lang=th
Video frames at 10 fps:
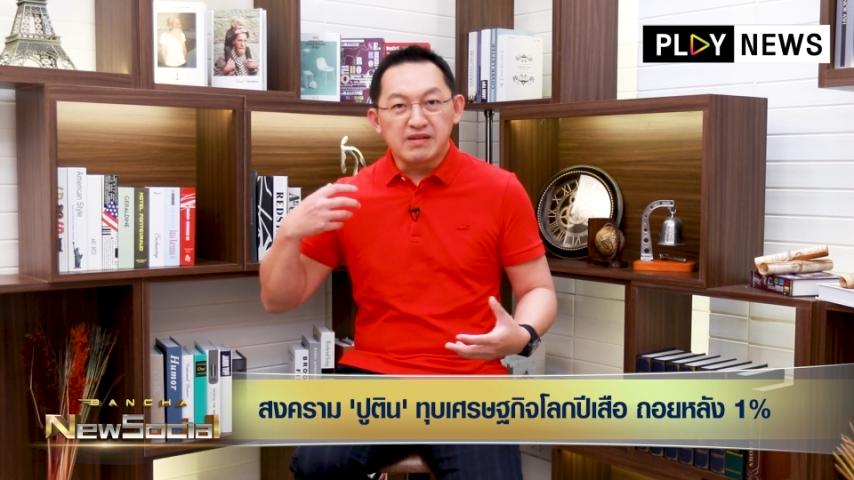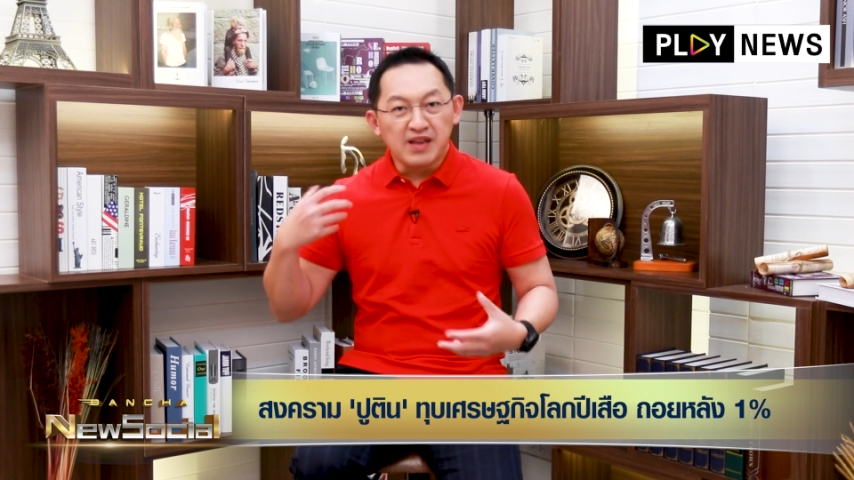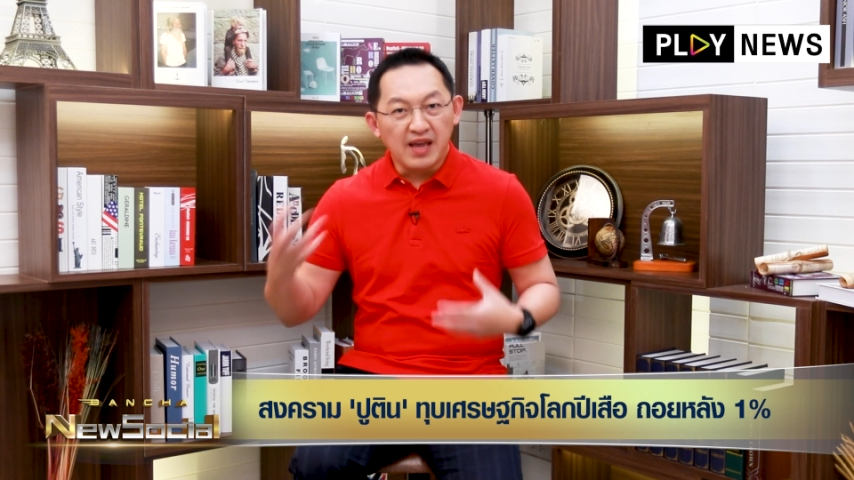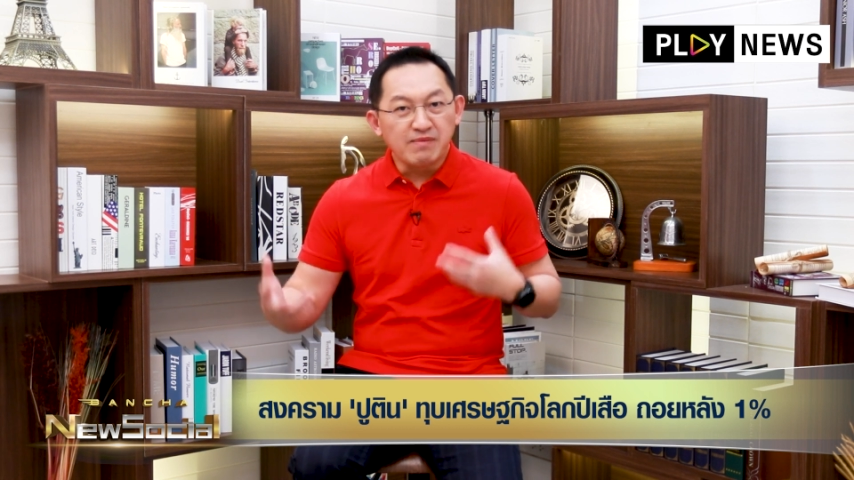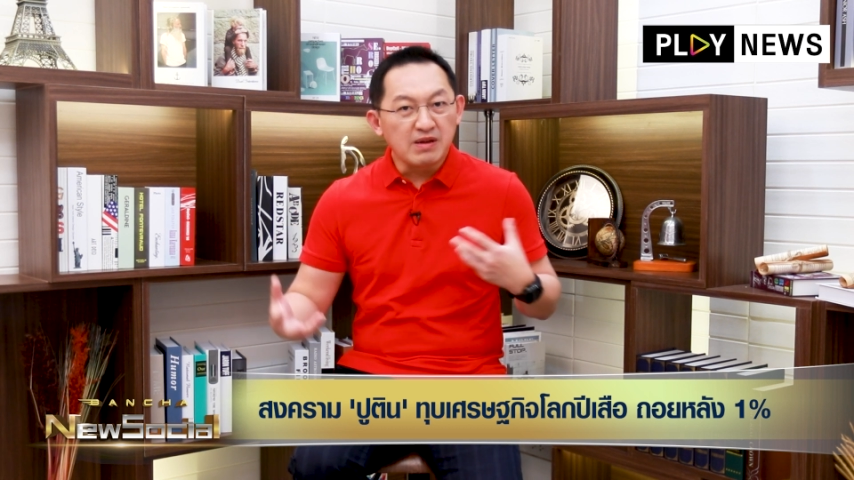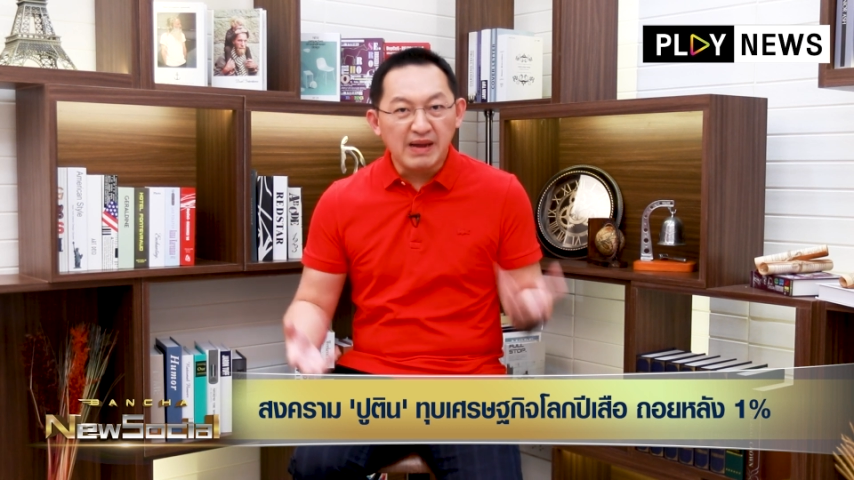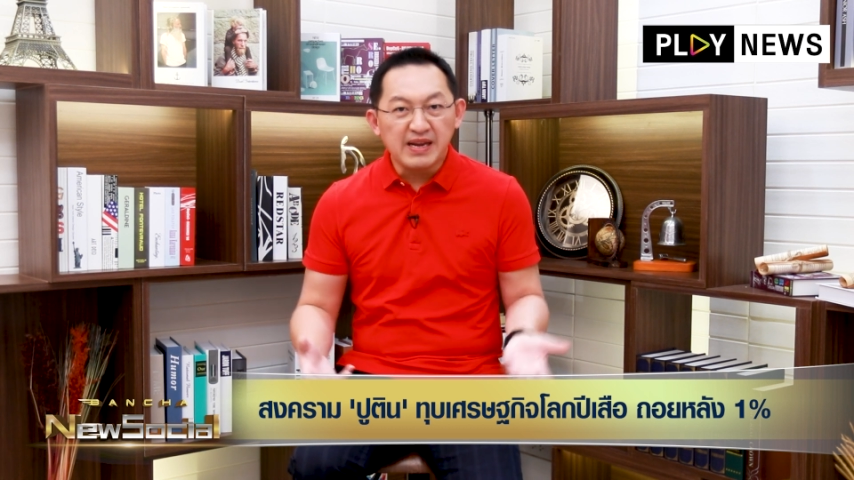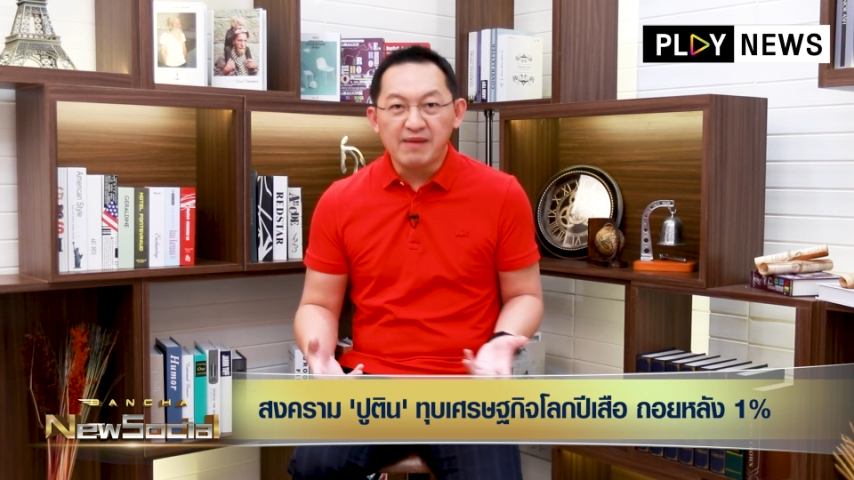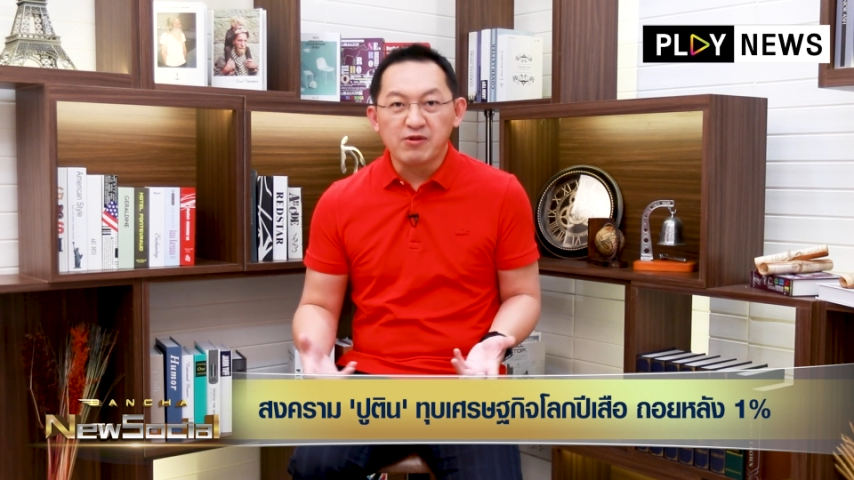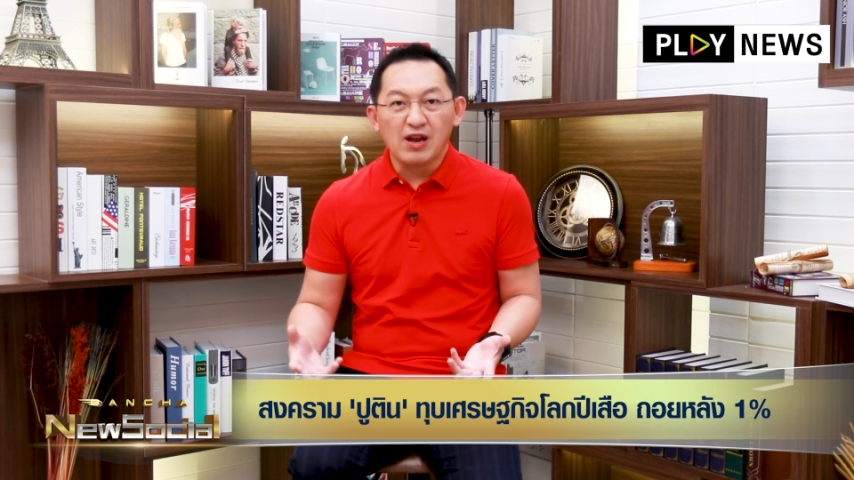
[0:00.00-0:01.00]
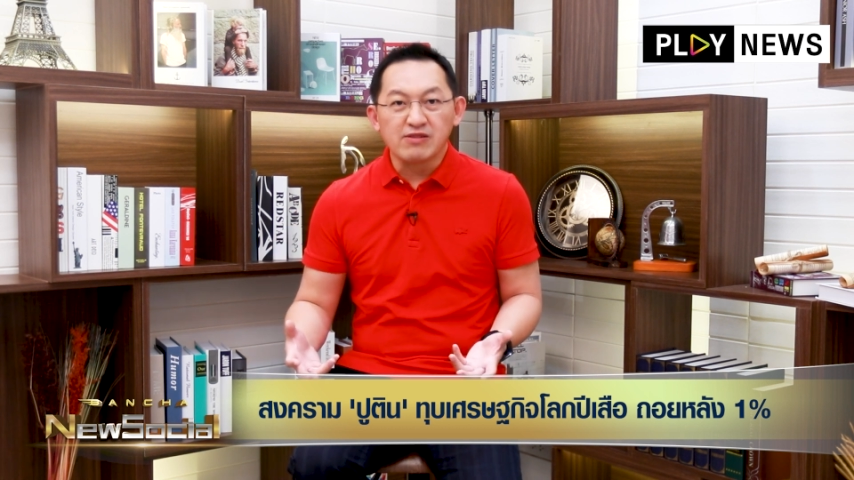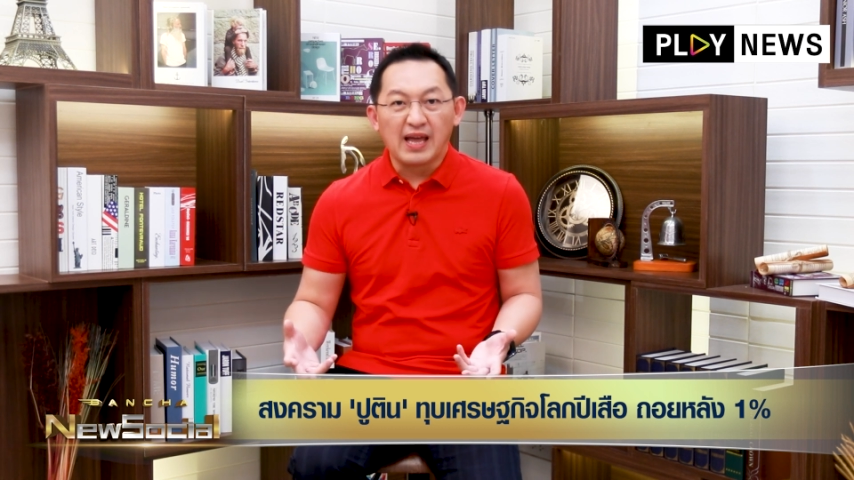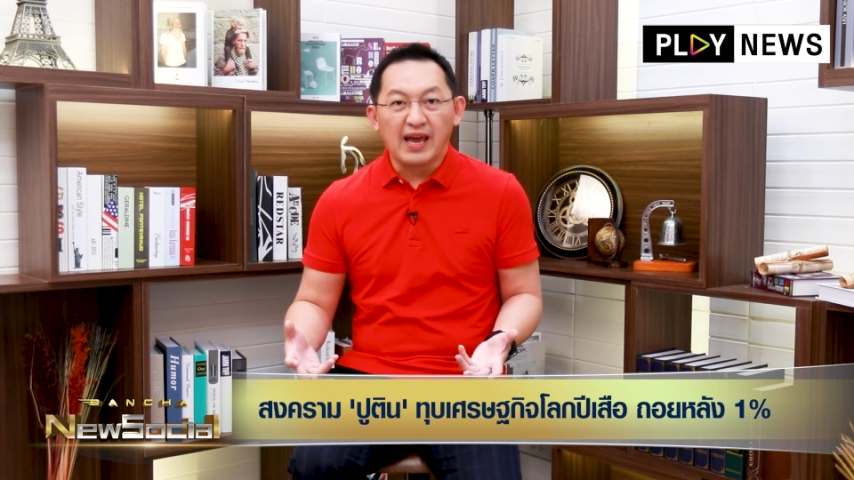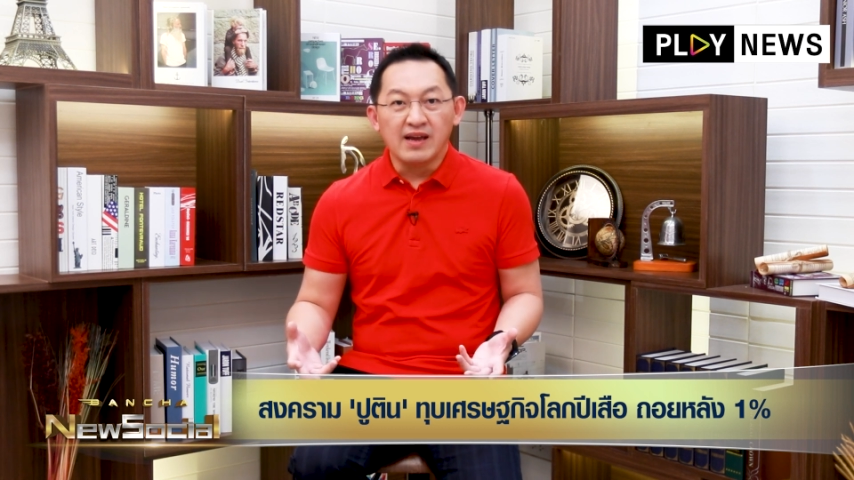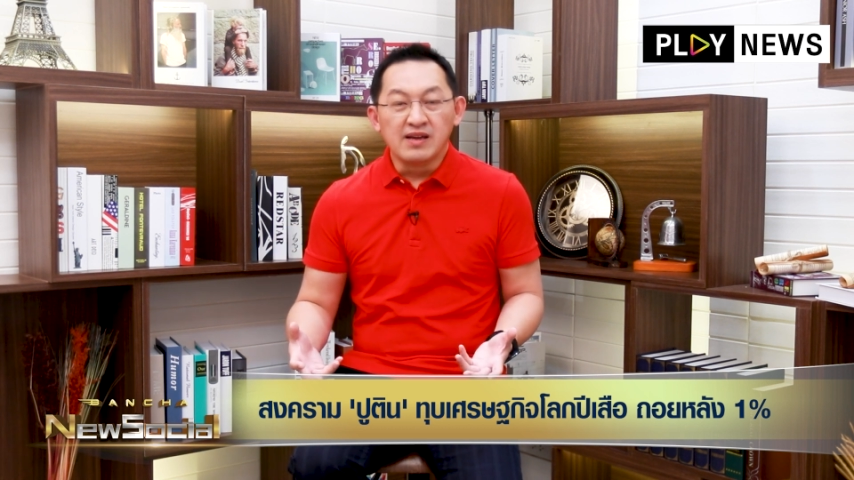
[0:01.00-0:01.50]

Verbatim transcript: เนมหรือไม่เนมก็แล้วแต่